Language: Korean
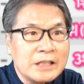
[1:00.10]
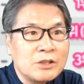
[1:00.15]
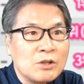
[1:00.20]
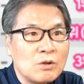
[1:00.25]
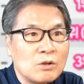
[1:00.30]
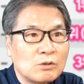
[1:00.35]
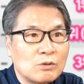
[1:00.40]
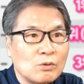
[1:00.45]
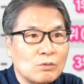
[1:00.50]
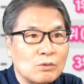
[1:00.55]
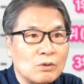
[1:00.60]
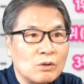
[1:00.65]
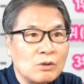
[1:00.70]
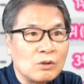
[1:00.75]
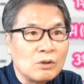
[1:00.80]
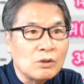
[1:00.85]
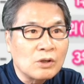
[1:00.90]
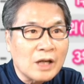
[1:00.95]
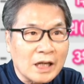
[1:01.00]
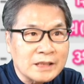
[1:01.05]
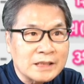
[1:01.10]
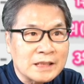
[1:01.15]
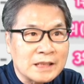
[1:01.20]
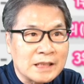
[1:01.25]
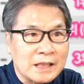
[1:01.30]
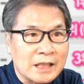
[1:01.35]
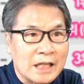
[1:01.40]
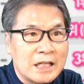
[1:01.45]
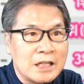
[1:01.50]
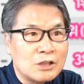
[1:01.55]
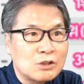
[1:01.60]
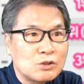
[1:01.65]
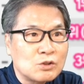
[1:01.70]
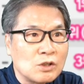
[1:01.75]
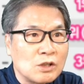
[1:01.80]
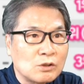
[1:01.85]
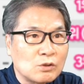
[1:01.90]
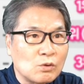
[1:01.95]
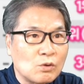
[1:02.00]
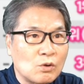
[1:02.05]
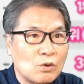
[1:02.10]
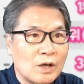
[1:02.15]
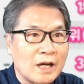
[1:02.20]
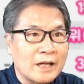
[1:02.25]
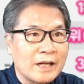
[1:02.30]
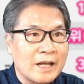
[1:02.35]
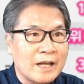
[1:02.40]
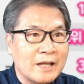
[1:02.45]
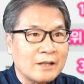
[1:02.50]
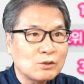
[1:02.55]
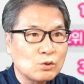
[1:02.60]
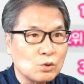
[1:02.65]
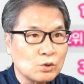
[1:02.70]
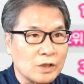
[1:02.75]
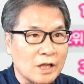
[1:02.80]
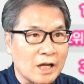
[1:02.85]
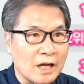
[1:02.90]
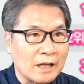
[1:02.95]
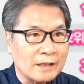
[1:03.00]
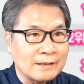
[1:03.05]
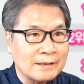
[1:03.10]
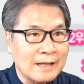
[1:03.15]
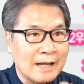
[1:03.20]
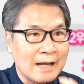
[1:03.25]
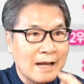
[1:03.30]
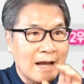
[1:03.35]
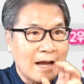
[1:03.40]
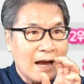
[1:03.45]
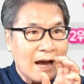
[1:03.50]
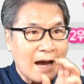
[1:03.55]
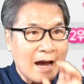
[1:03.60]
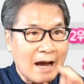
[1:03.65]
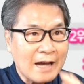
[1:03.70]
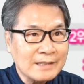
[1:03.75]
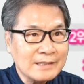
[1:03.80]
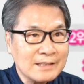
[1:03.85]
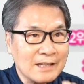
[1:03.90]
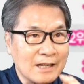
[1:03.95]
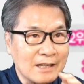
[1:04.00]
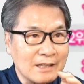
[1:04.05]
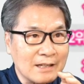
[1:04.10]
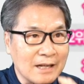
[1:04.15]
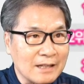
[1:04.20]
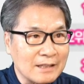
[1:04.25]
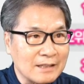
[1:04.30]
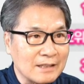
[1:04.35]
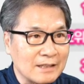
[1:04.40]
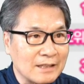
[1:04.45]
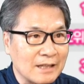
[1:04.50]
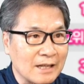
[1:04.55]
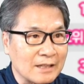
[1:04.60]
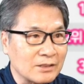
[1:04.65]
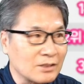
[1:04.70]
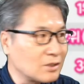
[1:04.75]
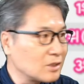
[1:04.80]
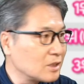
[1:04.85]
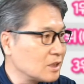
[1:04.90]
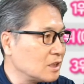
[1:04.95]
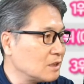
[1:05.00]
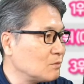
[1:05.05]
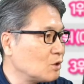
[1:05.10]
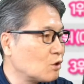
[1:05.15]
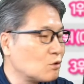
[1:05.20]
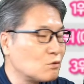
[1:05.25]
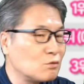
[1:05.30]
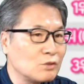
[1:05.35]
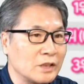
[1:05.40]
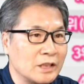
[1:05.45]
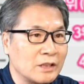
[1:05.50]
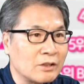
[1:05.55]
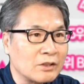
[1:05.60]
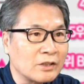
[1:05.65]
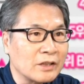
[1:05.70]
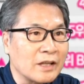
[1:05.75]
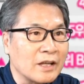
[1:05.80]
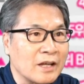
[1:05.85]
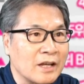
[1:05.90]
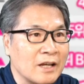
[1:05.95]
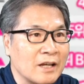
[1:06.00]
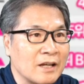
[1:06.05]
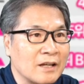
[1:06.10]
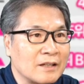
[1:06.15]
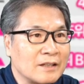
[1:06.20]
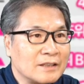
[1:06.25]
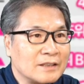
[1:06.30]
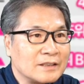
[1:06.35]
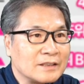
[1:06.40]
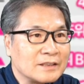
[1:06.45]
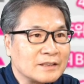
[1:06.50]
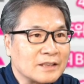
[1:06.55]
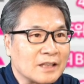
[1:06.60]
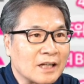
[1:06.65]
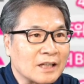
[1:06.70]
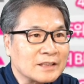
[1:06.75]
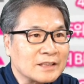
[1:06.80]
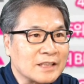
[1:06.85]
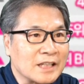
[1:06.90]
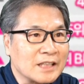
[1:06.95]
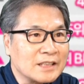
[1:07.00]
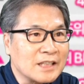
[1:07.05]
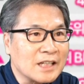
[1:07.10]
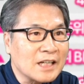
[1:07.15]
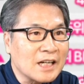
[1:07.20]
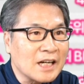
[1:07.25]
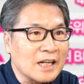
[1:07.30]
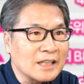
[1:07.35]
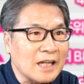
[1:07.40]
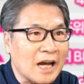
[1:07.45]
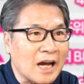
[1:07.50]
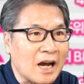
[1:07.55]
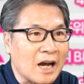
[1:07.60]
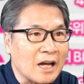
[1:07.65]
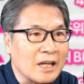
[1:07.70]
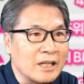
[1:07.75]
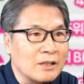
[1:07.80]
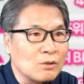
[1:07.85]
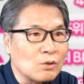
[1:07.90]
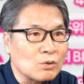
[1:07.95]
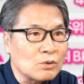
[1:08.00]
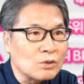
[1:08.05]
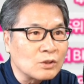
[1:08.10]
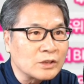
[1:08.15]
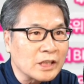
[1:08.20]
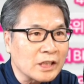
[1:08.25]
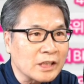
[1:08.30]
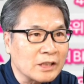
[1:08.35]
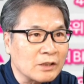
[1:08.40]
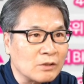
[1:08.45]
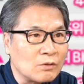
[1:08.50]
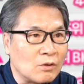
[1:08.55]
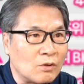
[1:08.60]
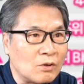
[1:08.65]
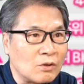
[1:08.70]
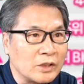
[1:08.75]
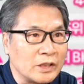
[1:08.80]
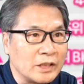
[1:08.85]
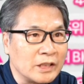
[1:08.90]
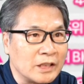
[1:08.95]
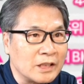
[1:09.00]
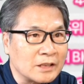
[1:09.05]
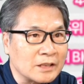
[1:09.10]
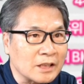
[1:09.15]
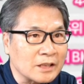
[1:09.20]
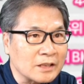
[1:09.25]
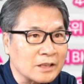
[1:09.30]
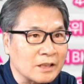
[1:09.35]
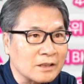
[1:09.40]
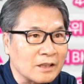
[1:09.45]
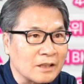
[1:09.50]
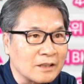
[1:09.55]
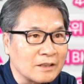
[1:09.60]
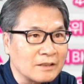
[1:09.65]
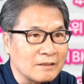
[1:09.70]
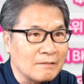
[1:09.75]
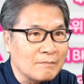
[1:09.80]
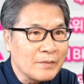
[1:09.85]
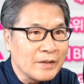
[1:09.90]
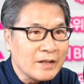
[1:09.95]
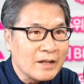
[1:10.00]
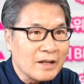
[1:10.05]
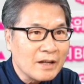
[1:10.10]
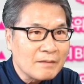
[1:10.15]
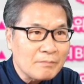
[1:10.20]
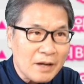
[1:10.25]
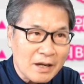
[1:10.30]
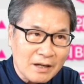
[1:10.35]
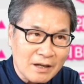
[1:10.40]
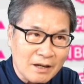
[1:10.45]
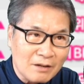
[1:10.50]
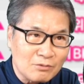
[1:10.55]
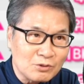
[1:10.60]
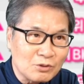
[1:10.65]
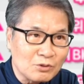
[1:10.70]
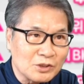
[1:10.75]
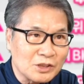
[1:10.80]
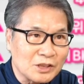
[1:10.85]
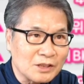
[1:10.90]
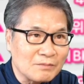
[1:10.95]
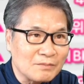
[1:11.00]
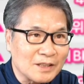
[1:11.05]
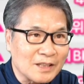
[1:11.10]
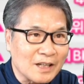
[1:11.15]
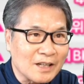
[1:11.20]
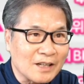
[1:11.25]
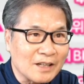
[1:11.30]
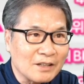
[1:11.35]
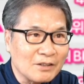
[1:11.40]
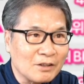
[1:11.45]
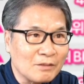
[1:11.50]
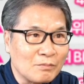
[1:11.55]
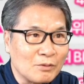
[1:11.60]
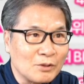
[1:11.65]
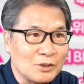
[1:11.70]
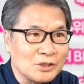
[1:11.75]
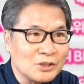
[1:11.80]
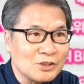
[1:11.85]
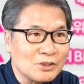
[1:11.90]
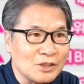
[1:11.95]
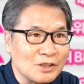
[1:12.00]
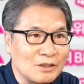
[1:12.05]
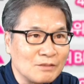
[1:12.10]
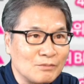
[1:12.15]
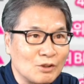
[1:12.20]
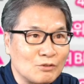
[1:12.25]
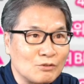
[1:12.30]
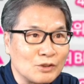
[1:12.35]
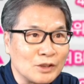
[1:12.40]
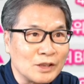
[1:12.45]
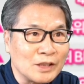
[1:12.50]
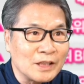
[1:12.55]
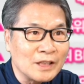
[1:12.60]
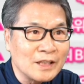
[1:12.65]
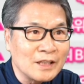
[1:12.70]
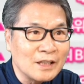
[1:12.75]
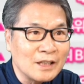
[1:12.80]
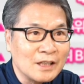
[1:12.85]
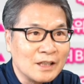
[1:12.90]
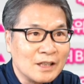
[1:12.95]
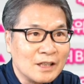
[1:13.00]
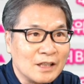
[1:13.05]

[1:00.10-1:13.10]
일요일까지 이렇게 일주일 동안에 조사한 아차 랭킹에서 이명웅이 이렇게 자, 쟁쟁한 아이돌을 제끼고 1위를 차지했다는 반가운 소식입니다. 여기 보이시죠? 이명웅이